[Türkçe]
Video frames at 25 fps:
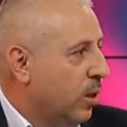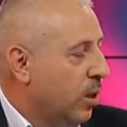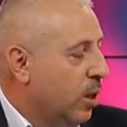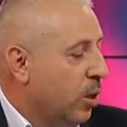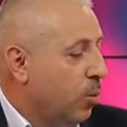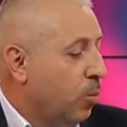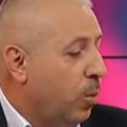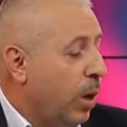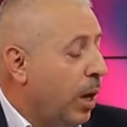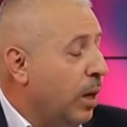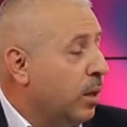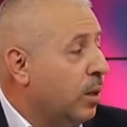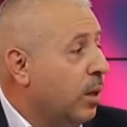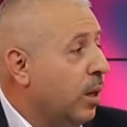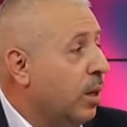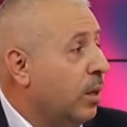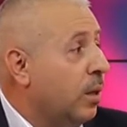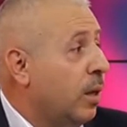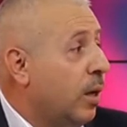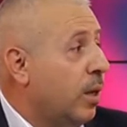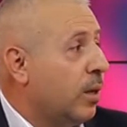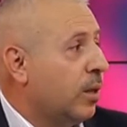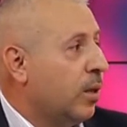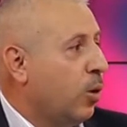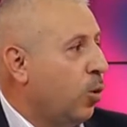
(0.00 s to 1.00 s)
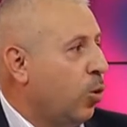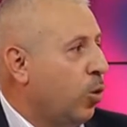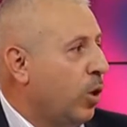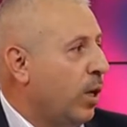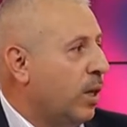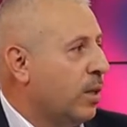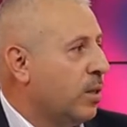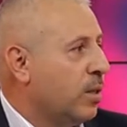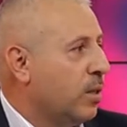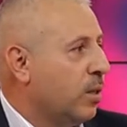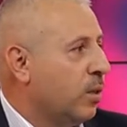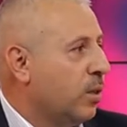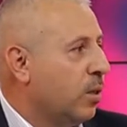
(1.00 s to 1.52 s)
Balkanlarda olan
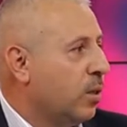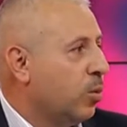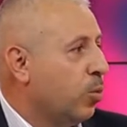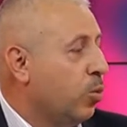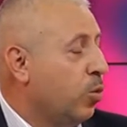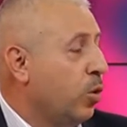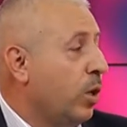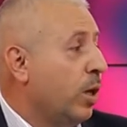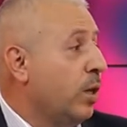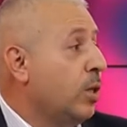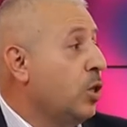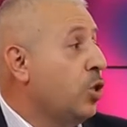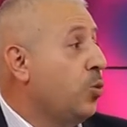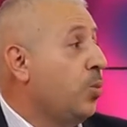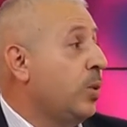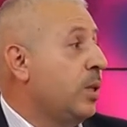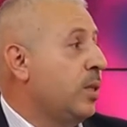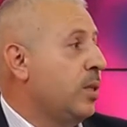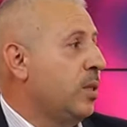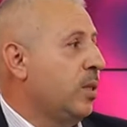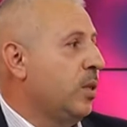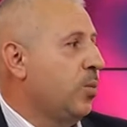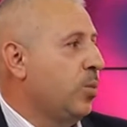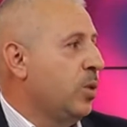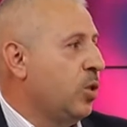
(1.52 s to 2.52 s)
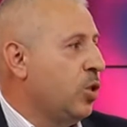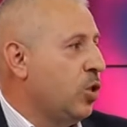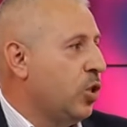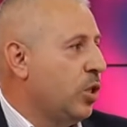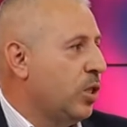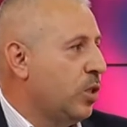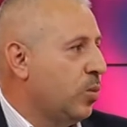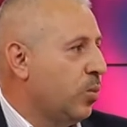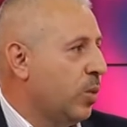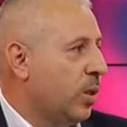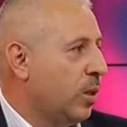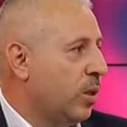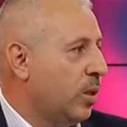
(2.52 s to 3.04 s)
sınır. Bunların hiçbirisini biz
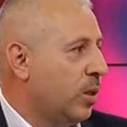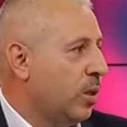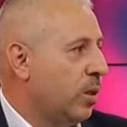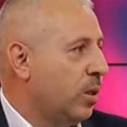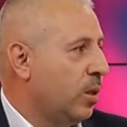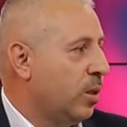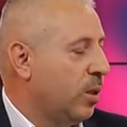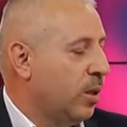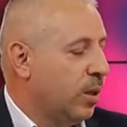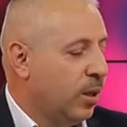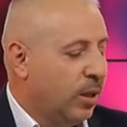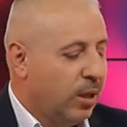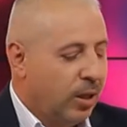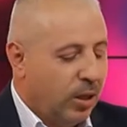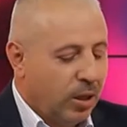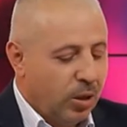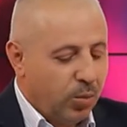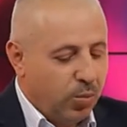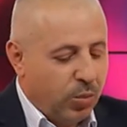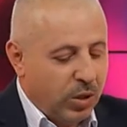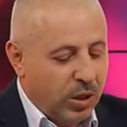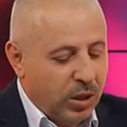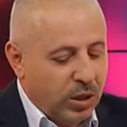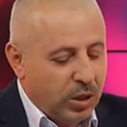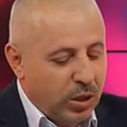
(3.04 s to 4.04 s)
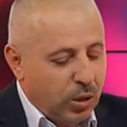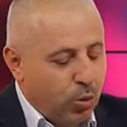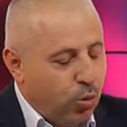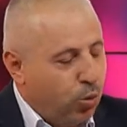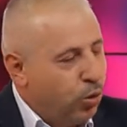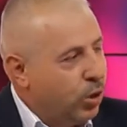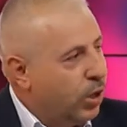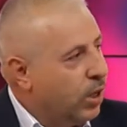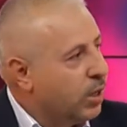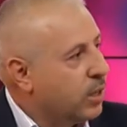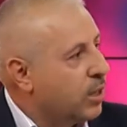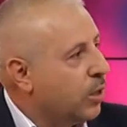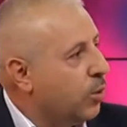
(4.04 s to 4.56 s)
çizmedik. Birinci
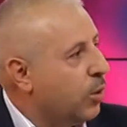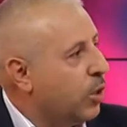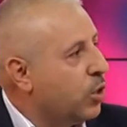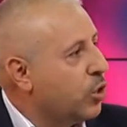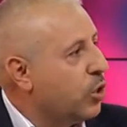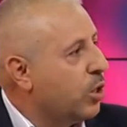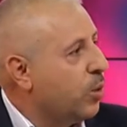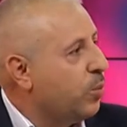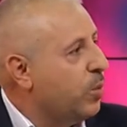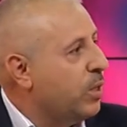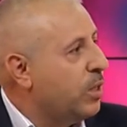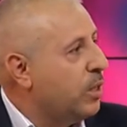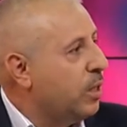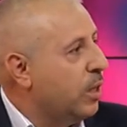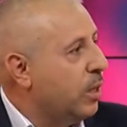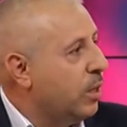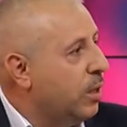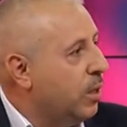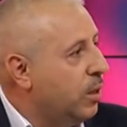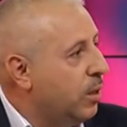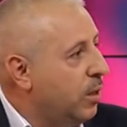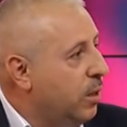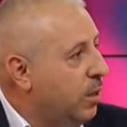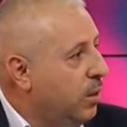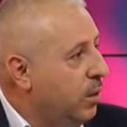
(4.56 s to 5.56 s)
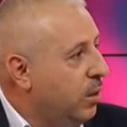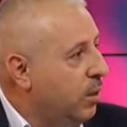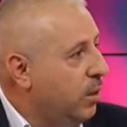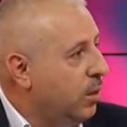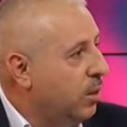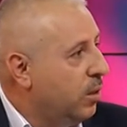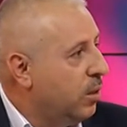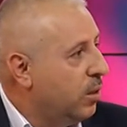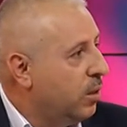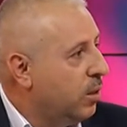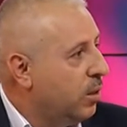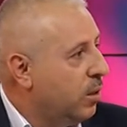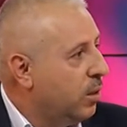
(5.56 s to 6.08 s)
Dünya Savaşı'na biz yenildik.
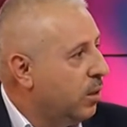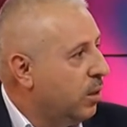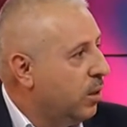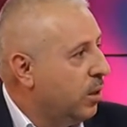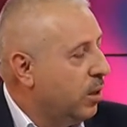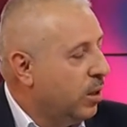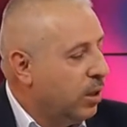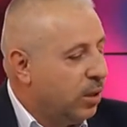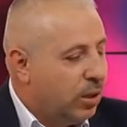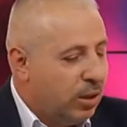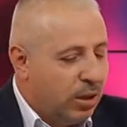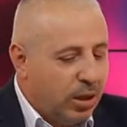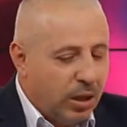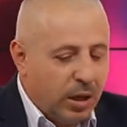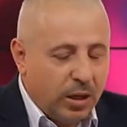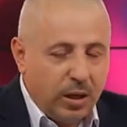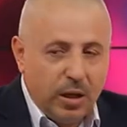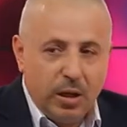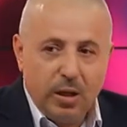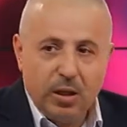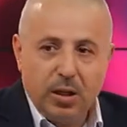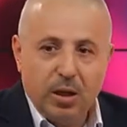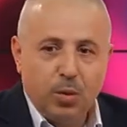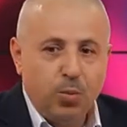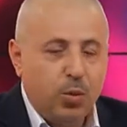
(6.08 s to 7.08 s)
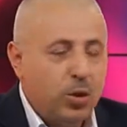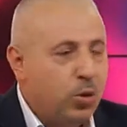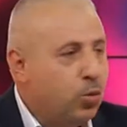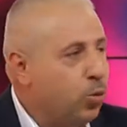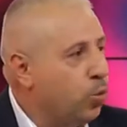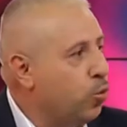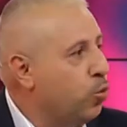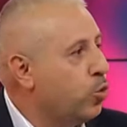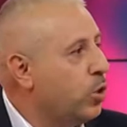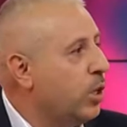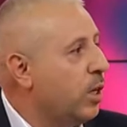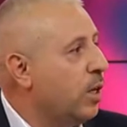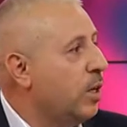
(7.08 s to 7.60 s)
Yenilgimiz
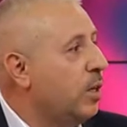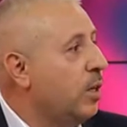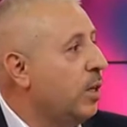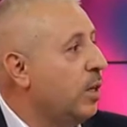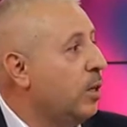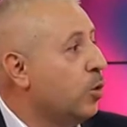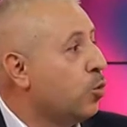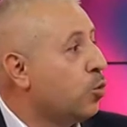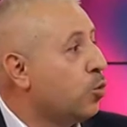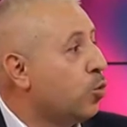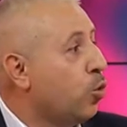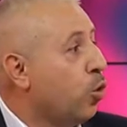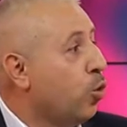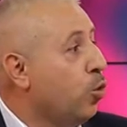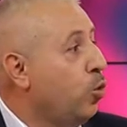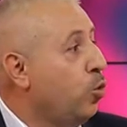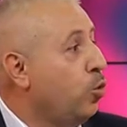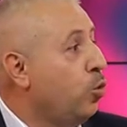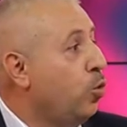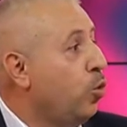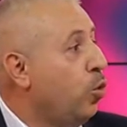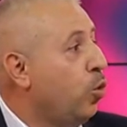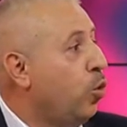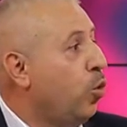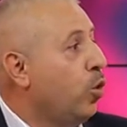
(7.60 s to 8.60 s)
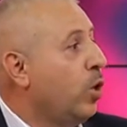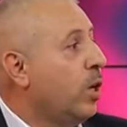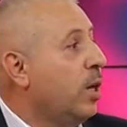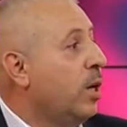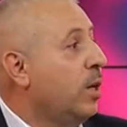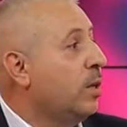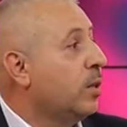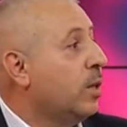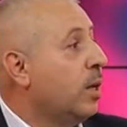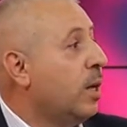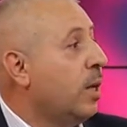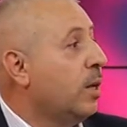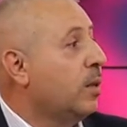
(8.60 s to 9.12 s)
üzerine zorunlu
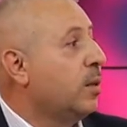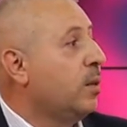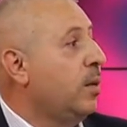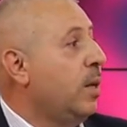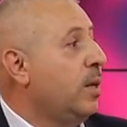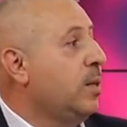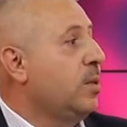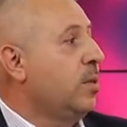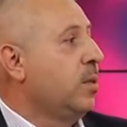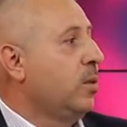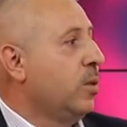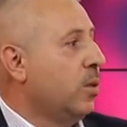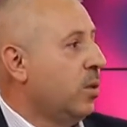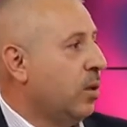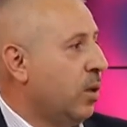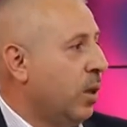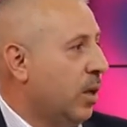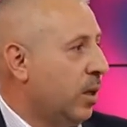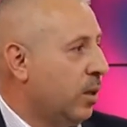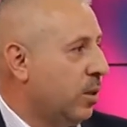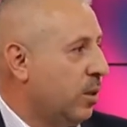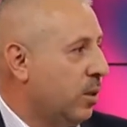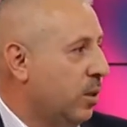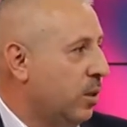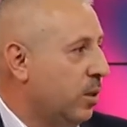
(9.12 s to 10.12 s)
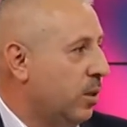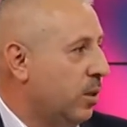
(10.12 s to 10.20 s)
olarak dayatılan sınırlardır.